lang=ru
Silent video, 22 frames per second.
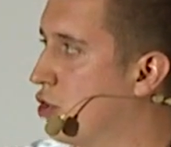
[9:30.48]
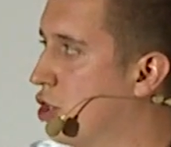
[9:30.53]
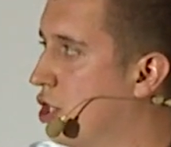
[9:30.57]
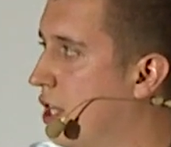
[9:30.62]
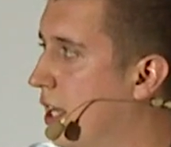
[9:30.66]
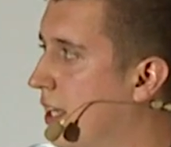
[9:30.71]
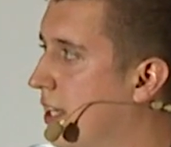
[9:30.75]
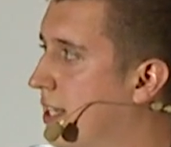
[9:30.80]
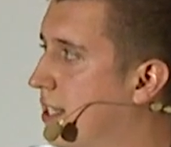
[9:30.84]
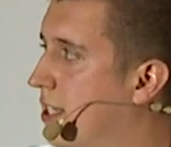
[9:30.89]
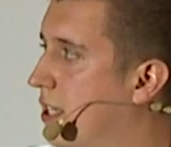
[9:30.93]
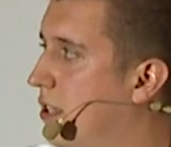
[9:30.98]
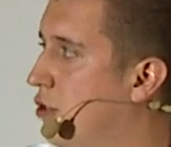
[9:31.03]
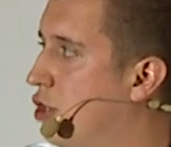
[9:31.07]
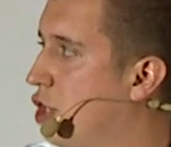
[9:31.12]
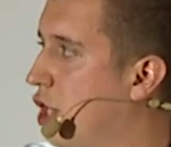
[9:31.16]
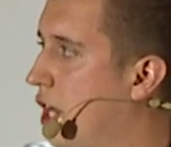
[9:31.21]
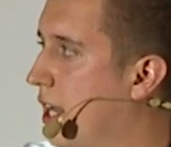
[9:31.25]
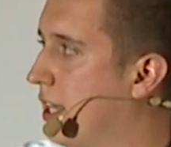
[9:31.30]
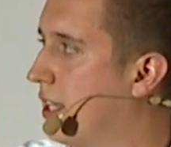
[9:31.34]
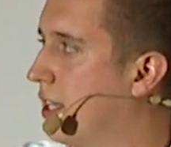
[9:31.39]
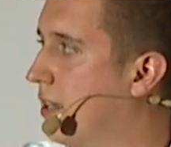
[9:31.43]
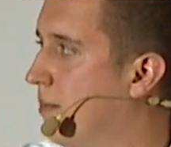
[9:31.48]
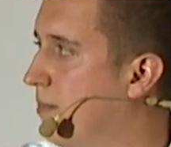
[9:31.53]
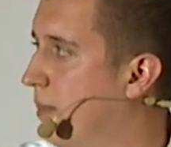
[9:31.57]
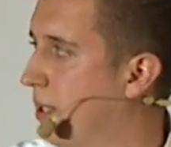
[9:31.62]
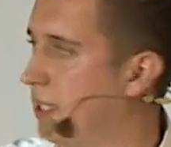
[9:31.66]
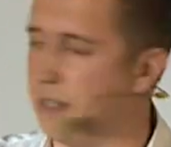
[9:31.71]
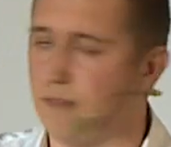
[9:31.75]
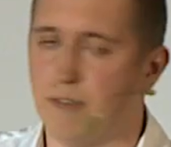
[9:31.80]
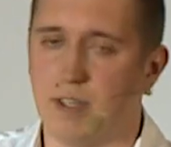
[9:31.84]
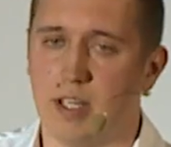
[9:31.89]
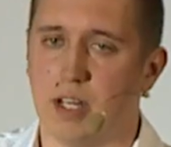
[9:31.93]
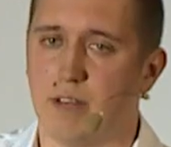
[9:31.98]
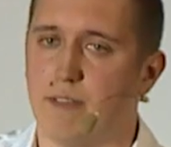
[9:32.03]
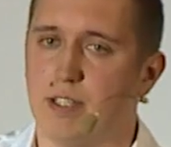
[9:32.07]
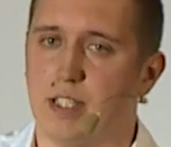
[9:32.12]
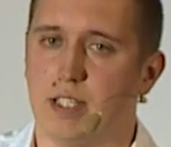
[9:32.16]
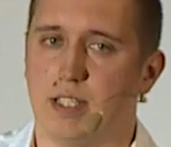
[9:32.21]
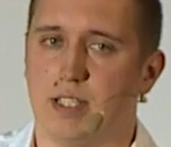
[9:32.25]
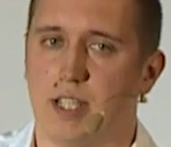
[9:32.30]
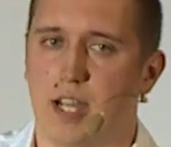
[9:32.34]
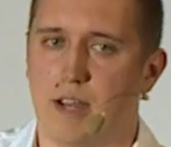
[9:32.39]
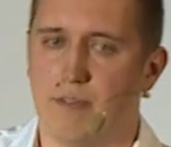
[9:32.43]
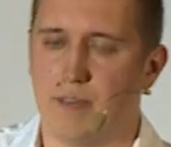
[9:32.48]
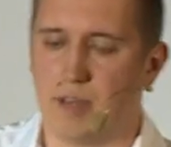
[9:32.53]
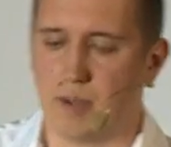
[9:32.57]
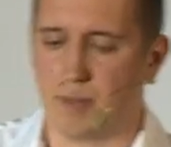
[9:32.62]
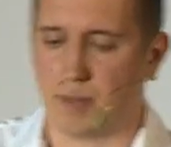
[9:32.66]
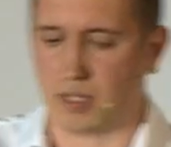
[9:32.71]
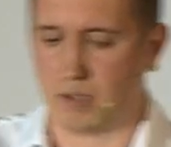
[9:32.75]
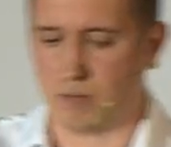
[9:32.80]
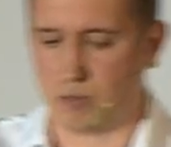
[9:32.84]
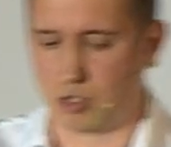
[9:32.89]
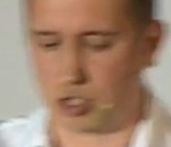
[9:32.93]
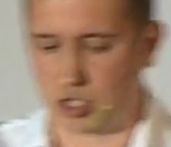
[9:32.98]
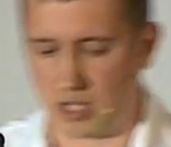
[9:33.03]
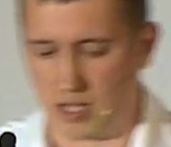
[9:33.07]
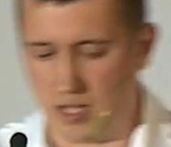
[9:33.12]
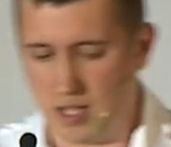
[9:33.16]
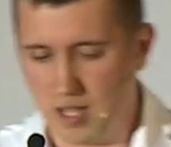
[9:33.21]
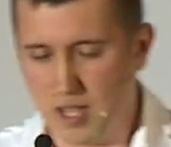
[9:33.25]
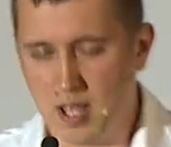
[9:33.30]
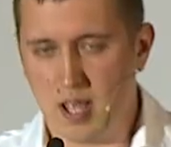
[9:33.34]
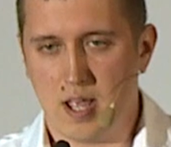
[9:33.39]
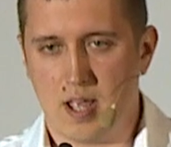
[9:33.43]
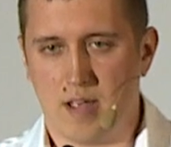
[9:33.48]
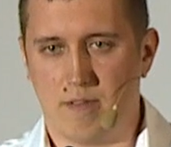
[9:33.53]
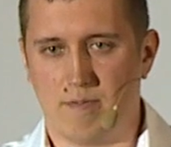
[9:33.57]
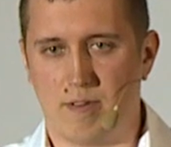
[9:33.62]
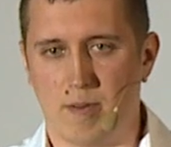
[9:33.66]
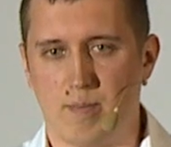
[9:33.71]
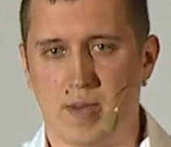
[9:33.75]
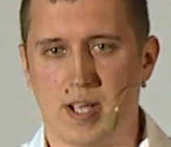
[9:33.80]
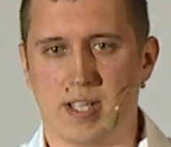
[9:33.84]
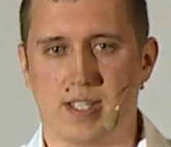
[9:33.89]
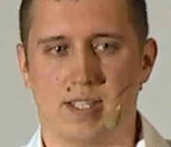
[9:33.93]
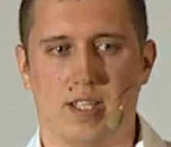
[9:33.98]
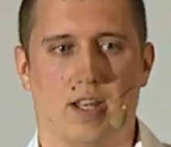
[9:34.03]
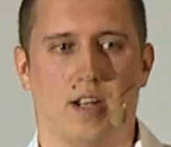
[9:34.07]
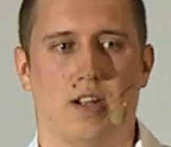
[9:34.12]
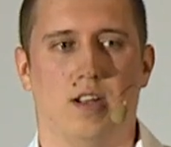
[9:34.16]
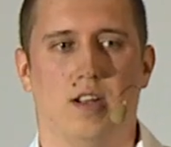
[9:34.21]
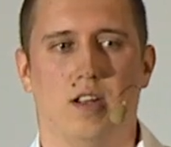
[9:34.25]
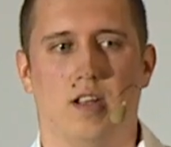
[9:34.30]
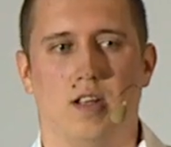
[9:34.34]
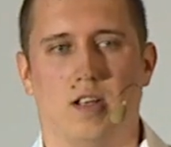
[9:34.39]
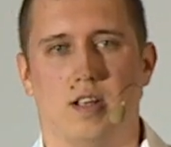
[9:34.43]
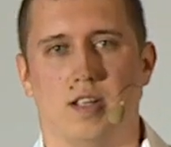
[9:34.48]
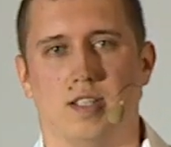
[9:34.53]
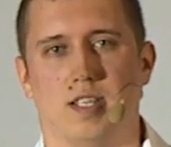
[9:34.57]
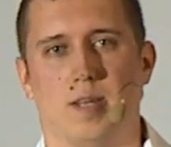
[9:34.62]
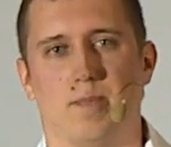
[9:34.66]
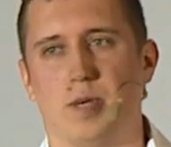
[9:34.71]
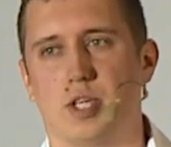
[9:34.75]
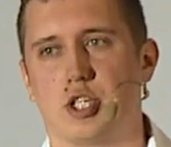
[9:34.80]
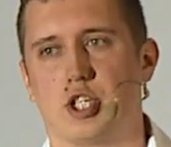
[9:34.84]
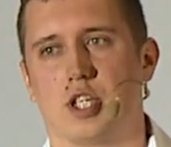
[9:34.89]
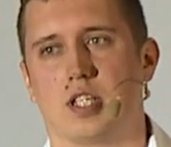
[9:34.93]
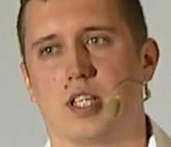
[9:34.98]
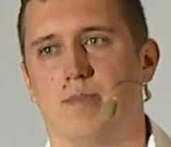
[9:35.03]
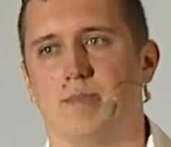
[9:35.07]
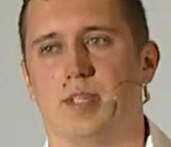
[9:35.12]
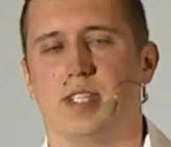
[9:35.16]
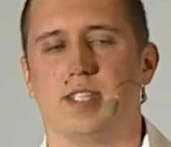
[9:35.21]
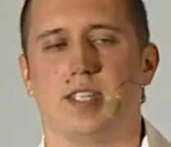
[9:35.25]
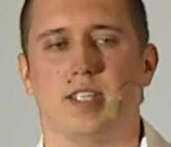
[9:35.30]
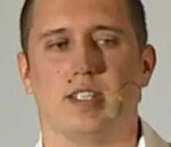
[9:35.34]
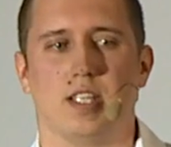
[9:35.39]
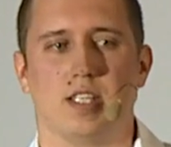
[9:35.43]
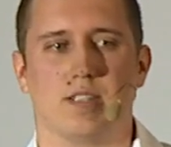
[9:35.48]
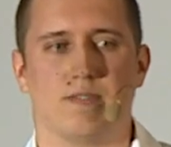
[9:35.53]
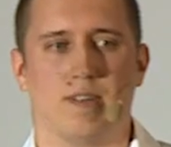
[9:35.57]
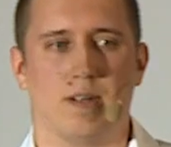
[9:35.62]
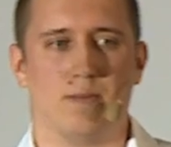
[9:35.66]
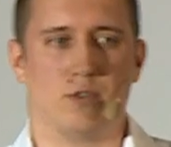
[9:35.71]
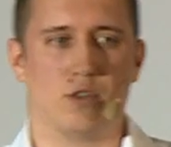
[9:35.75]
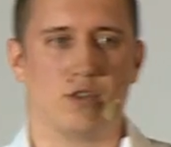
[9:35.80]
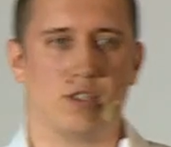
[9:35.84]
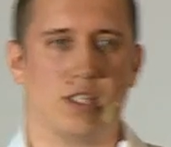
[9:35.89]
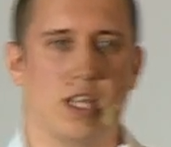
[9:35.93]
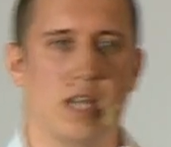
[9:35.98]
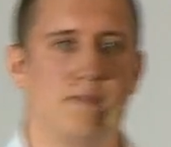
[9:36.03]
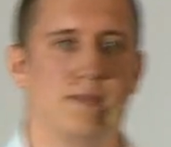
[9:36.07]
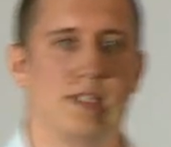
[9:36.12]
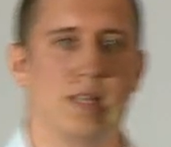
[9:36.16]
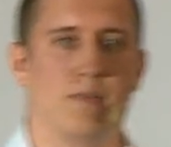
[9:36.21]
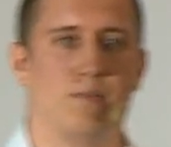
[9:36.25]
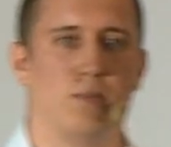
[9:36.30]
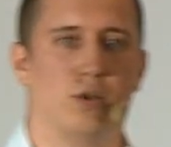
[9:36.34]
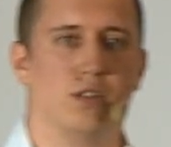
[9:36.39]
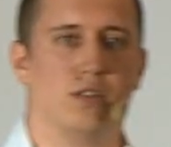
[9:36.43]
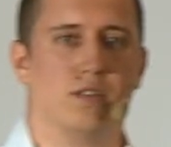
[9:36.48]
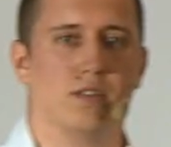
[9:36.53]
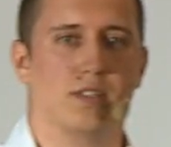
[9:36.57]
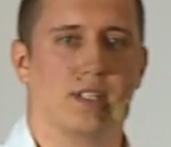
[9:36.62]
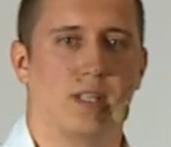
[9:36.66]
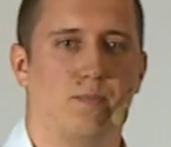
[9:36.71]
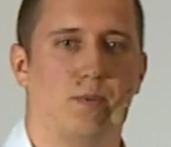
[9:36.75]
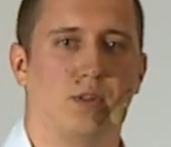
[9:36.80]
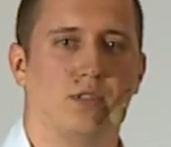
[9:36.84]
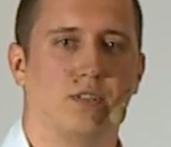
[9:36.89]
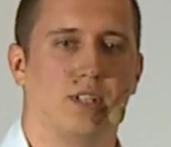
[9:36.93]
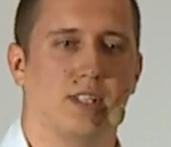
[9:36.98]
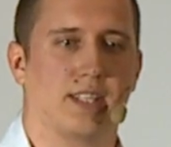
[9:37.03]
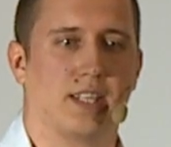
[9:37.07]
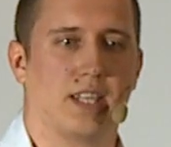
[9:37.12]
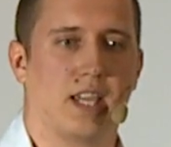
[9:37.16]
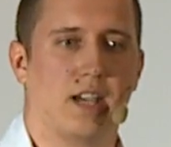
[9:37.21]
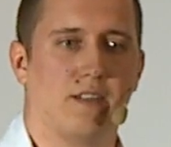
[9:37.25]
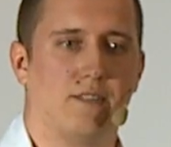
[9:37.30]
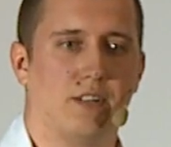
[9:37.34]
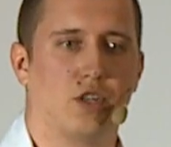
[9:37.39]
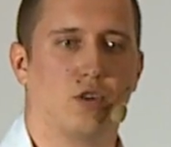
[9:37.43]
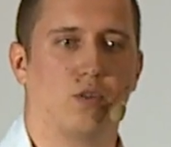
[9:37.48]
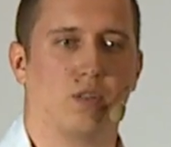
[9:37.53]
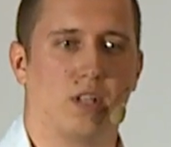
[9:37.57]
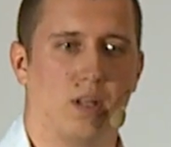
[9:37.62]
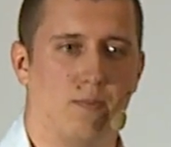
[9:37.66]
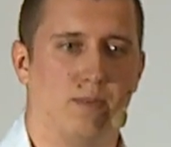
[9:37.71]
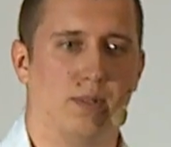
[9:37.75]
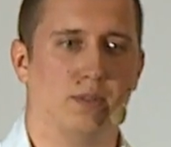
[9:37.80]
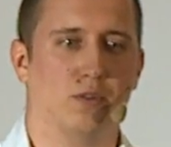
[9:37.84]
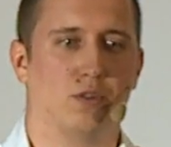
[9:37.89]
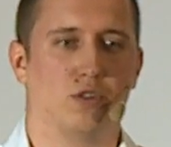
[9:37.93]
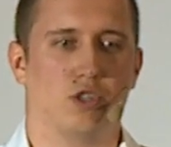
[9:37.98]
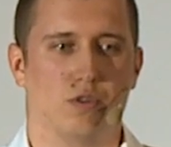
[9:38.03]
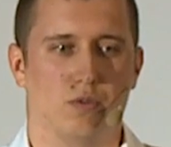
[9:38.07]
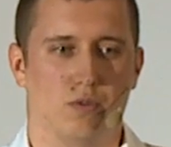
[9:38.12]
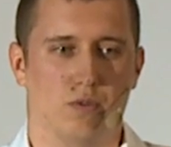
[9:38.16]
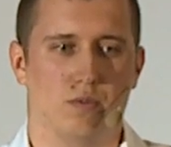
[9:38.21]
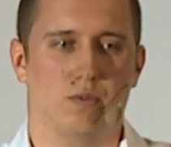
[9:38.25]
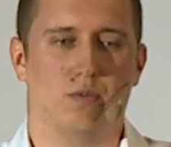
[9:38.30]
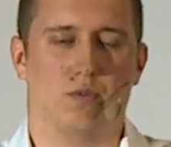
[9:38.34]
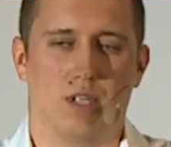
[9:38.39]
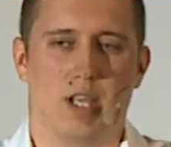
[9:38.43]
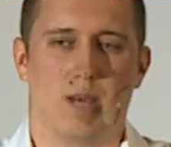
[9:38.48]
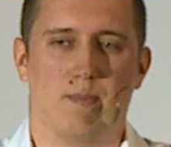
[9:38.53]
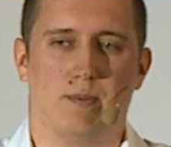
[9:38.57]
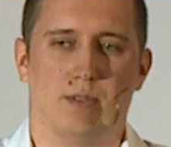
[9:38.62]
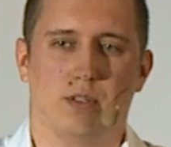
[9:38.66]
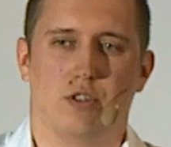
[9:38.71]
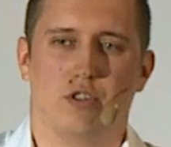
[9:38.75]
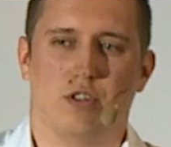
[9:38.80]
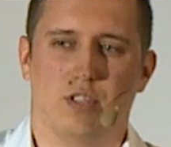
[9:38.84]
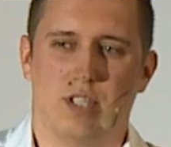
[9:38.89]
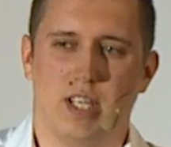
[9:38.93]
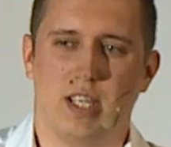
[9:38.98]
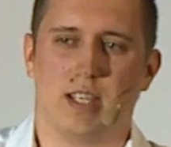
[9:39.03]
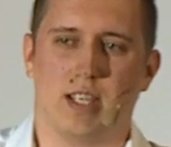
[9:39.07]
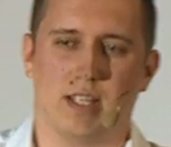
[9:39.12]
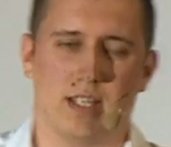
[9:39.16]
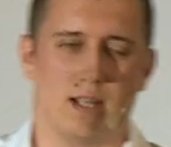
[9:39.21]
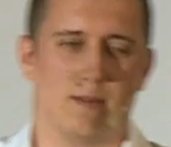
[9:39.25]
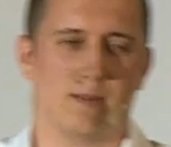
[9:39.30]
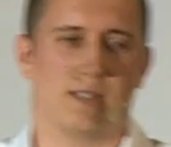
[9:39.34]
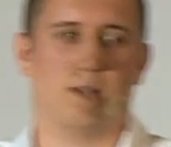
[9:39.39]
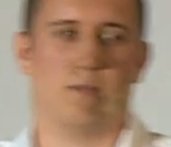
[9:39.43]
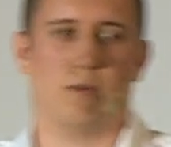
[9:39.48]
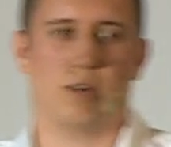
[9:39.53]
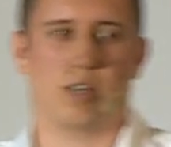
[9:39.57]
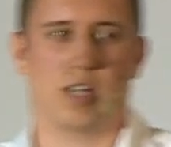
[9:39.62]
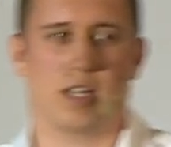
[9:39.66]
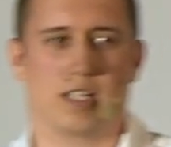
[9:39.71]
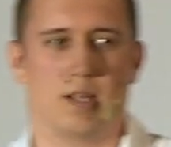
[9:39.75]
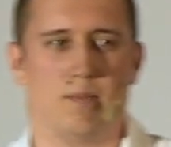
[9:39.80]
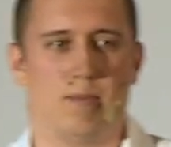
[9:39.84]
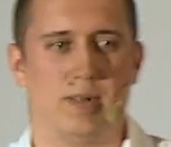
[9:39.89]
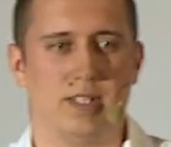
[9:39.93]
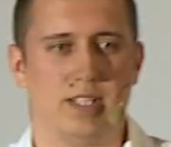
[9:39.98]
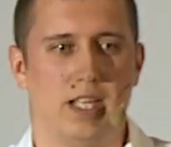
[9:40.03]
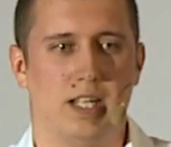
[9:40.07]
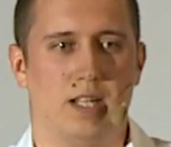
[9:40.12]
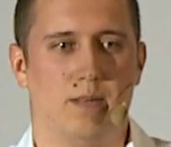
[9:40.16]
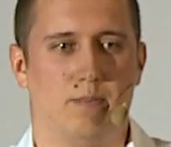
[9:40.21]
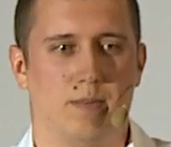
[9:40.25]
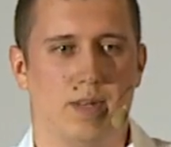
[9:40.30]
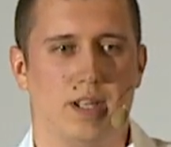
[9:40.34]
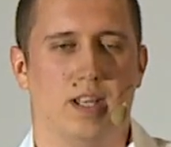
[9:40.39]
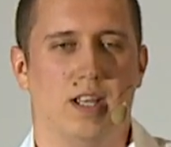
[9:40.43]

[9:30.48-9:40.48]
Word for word: нужно исключать мотивированный трафик, потому что вебмастер – напишет там 10 своим друзьям, запол, заполни заявочку, там получу, ну, я получу деньги, там с тобой как-то поделим.